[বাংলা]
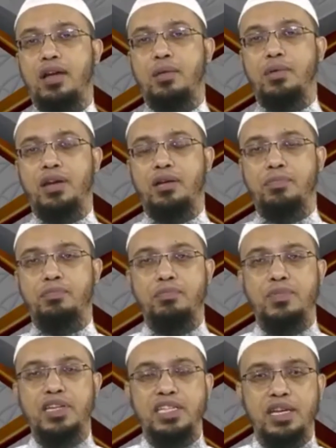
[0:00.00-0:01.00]
আমার
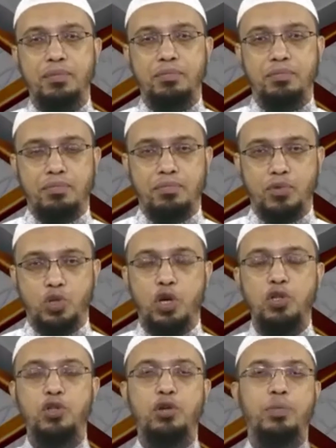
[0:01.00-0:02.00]
নিজের
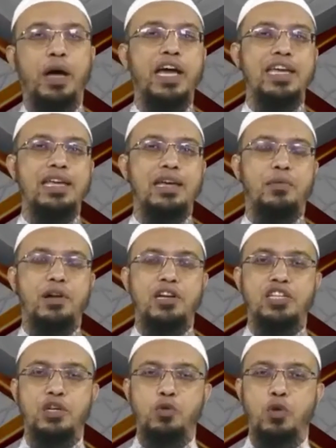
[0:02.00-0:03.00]
সহদর ভাই আমার
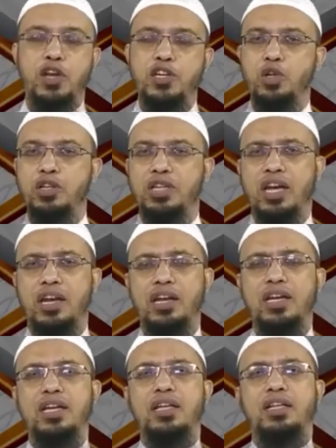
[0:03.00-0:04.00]
নিজের কোলের সন্তান
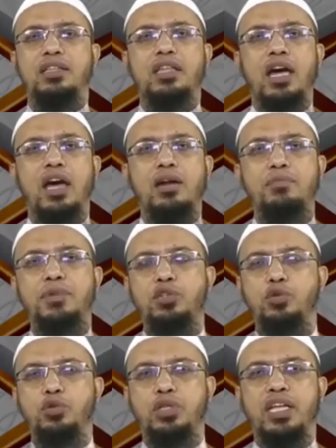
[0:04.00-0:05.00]
তার
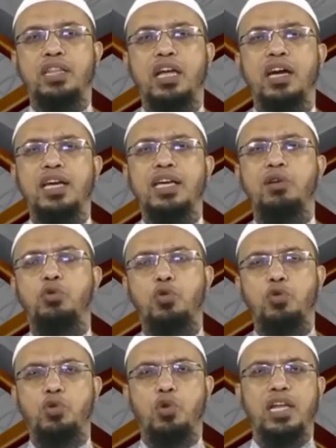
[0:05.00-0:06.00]
মৃত্যুতে তাকে কেউ
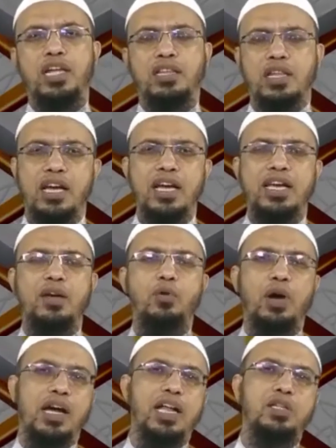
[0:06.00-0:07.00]
খুন করলে তাকে
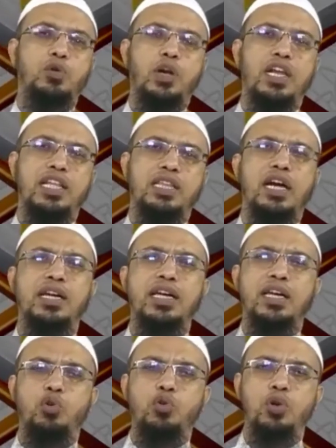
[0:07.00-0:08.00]
কেউ আঘাত করলে
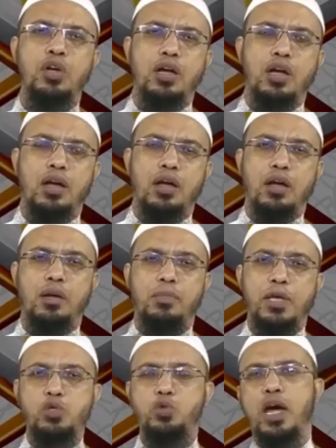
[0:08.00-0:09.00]
তাকে কেউ
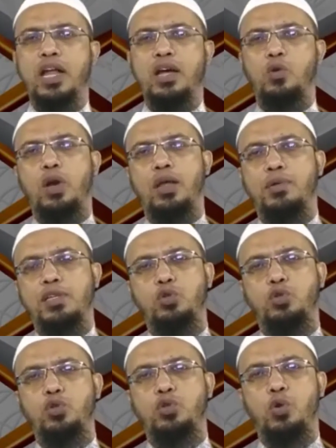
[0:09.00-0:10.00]
বাস্তুহারা করলে
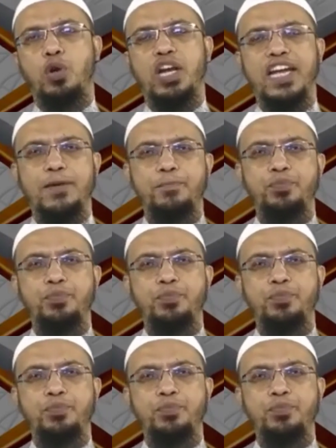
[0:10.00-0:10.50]
বাস্তুচ্যুত করলে